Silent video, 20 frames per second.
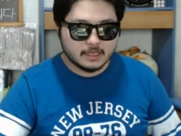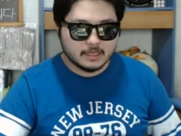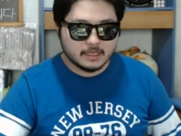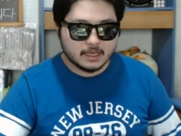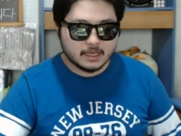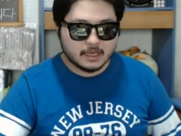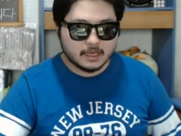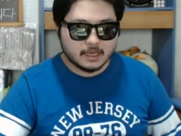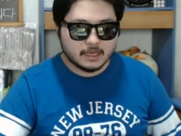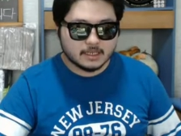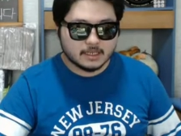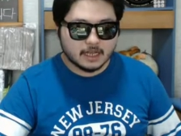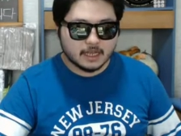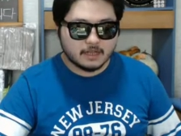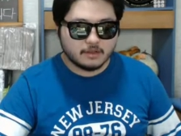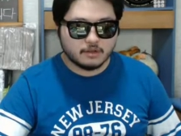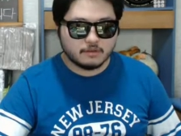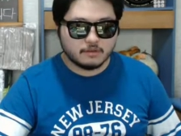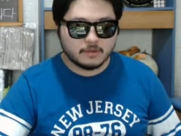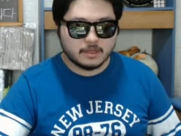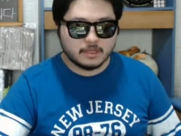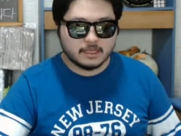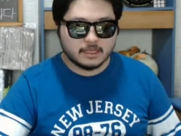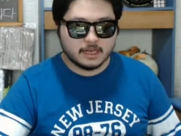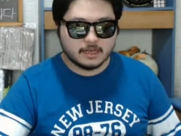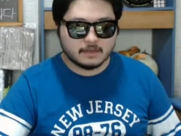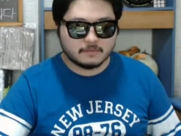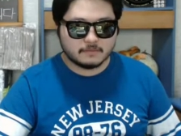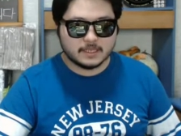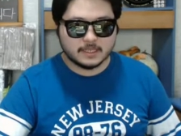자,
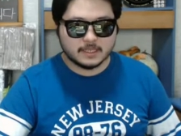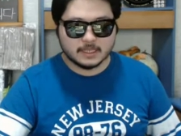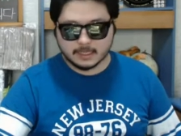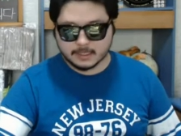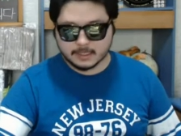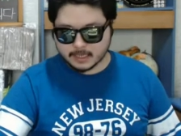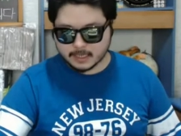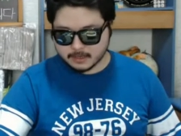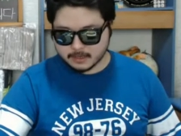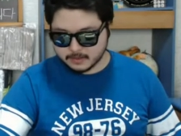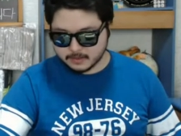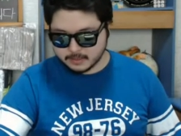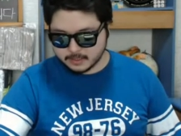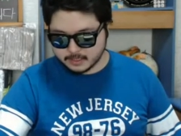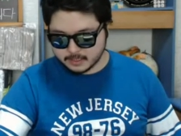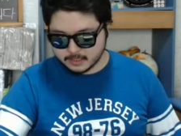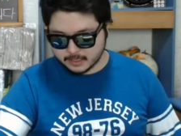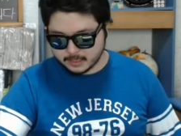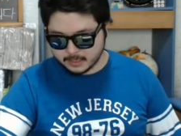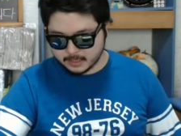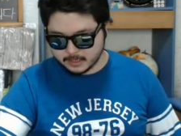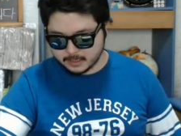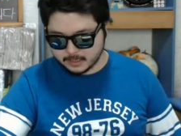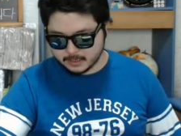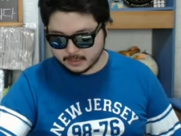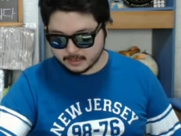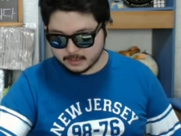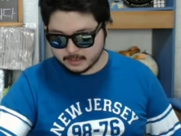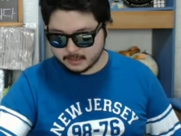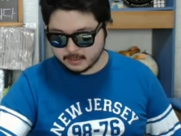장동민이랑 비슷한 사건이네.
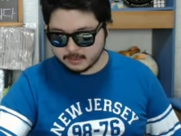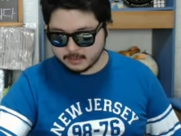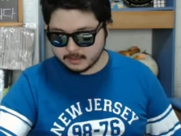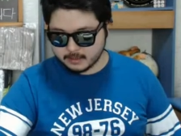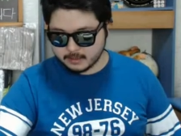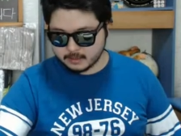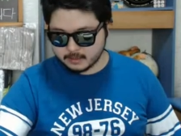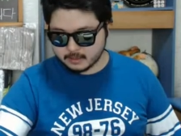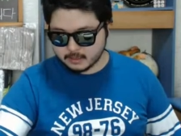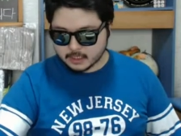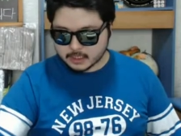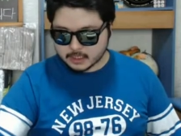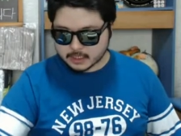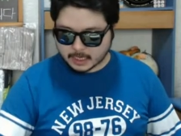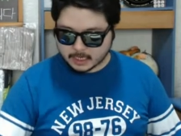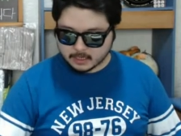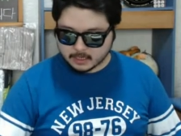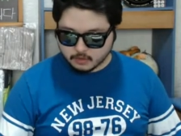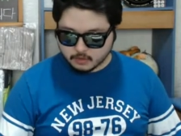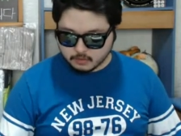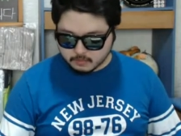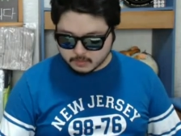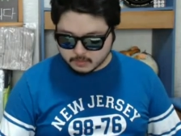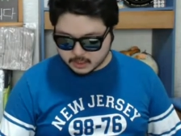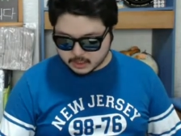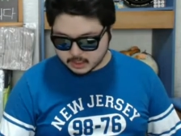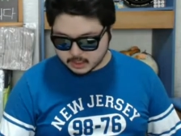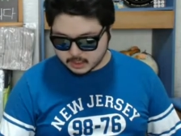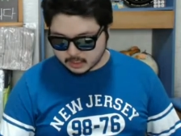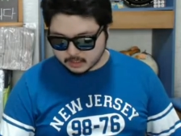예.
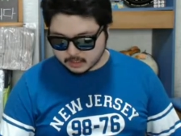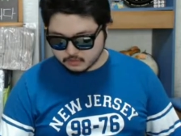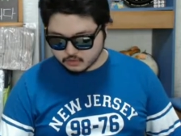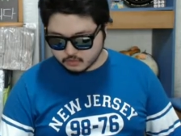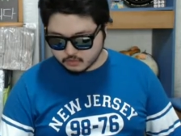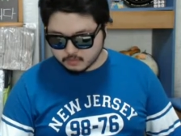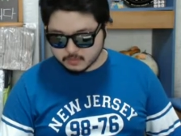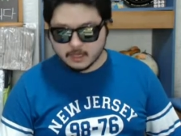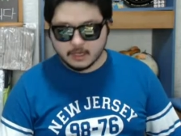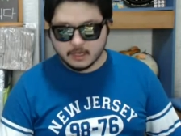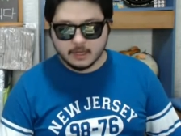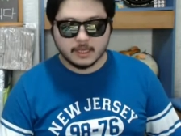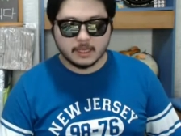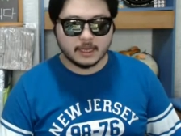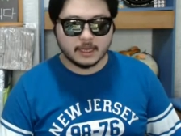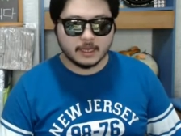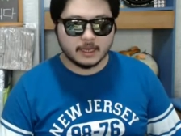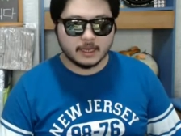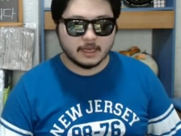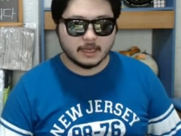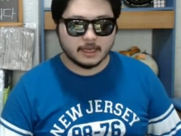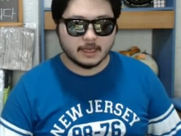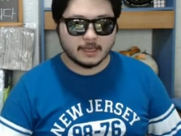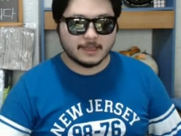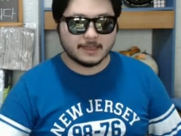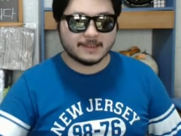장동민 씨랑은 좀 틀린 게,